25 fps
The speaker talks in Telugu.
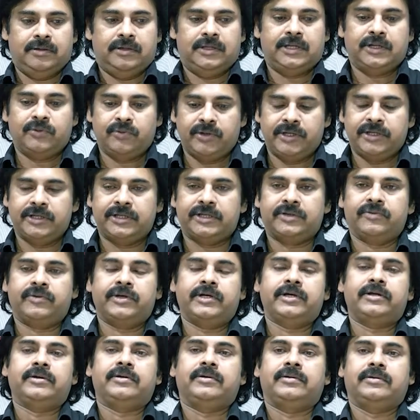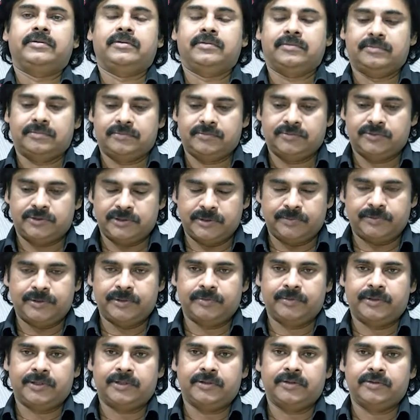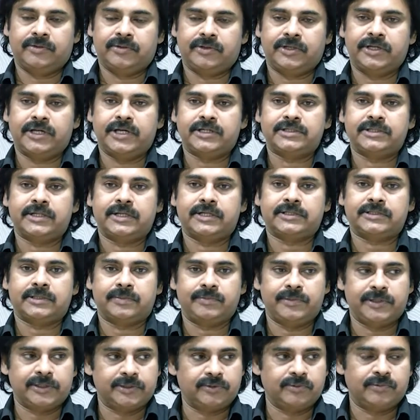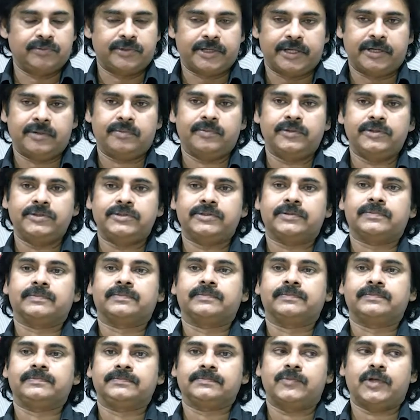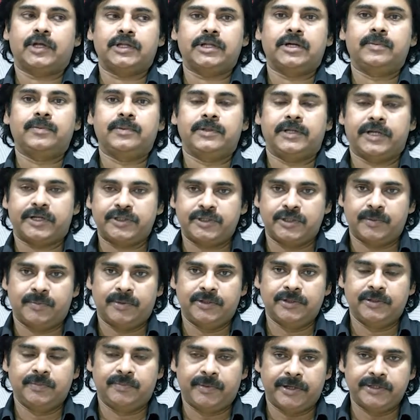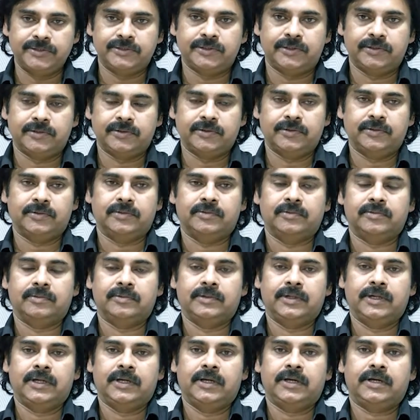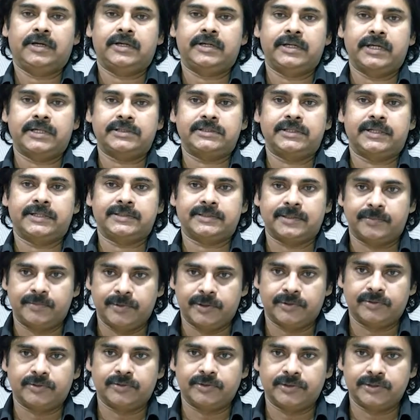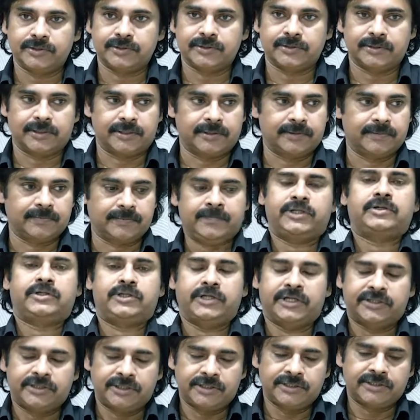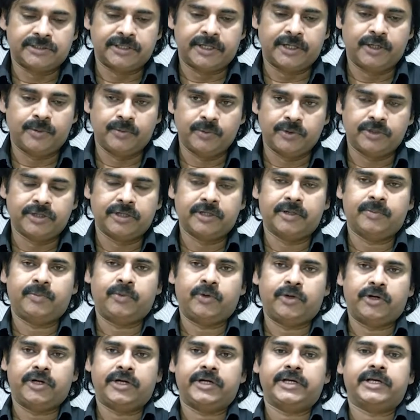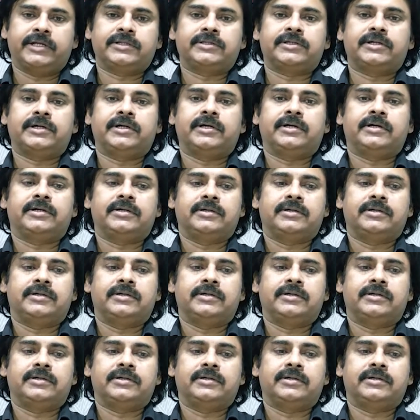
ఇరవై ఇరవై సెప్టెంబర్లో క్రియాశీలక సభ్యత్వం ప్రారంభించాం దాదాపు లక్ష మంది పైచులకు క్రియాశీలక సభ్యత్వం తీసుకున్నారు క్షేత్రస్థాయిలో ముఖ్యంగా పోరాట యాత్ర